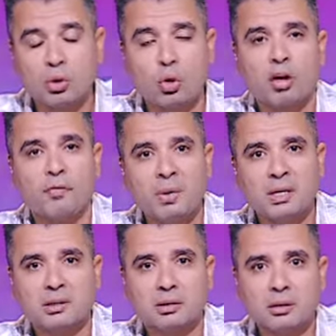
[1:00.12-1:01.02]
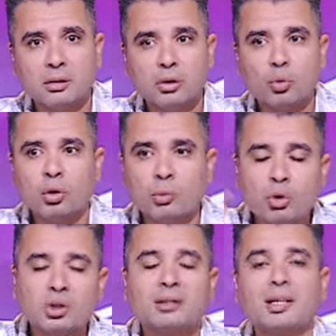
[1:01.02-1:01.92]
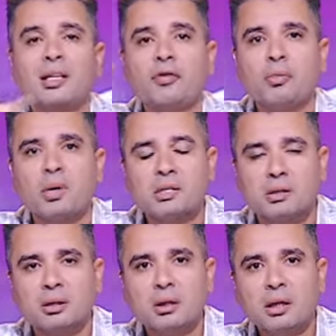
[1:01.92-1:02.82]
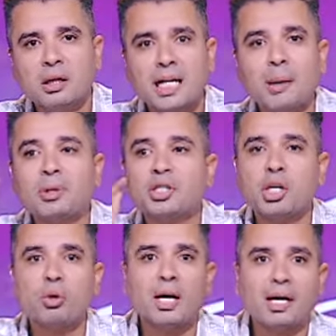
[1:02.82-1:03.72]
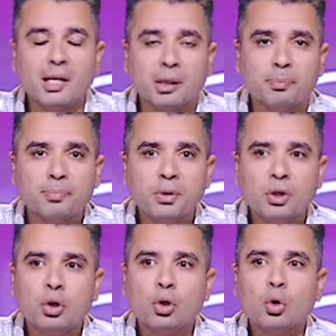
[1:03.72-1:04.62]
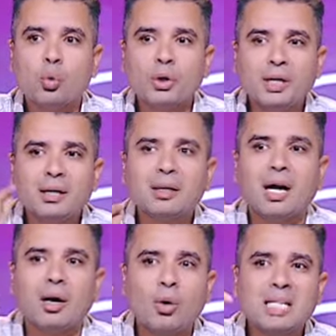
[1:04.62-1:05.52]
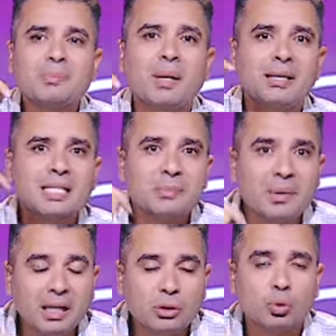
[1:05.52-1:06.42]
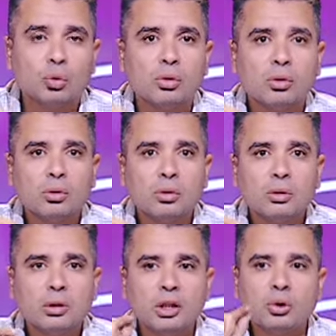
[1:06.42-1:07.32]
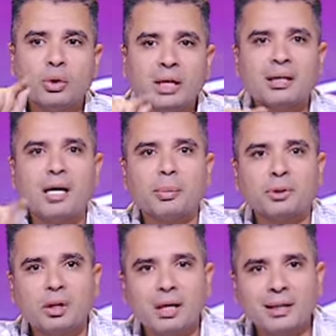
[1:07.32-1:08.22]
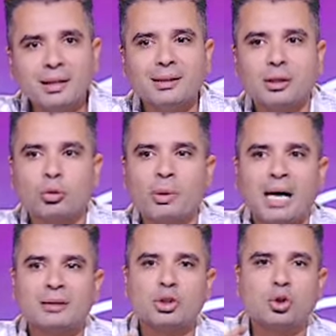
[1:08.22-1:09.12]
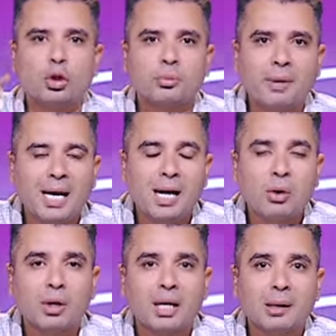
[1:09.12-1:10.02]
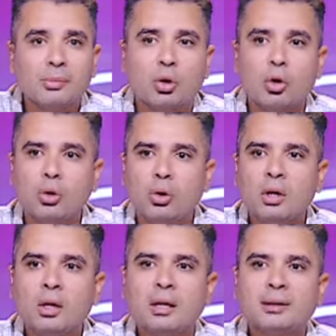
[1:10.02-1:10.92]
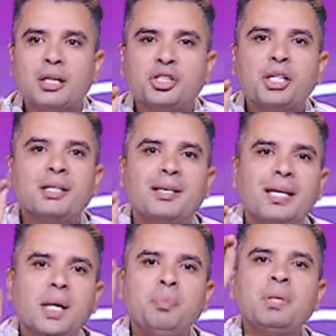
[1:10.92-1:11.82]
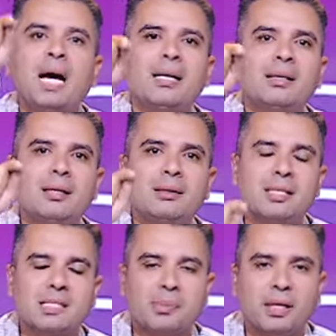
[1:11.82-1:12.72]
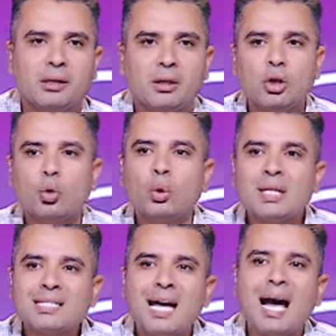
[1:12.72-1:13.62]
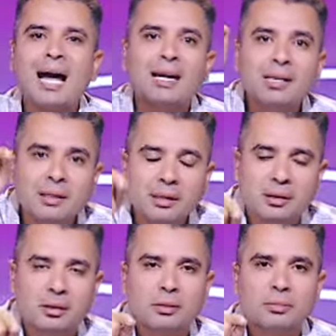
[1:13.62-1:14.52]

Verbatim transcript: الكره في مصر ورموز التدريب في مصر كابتن شوقي غريب ويرجع واسمع اللي سمعته انه يرجع بالطريقه ديت وما حدش يقعد معاه والكلام ده كله ده شيء يرعبني على النادي الاسماعيلي ويزعلني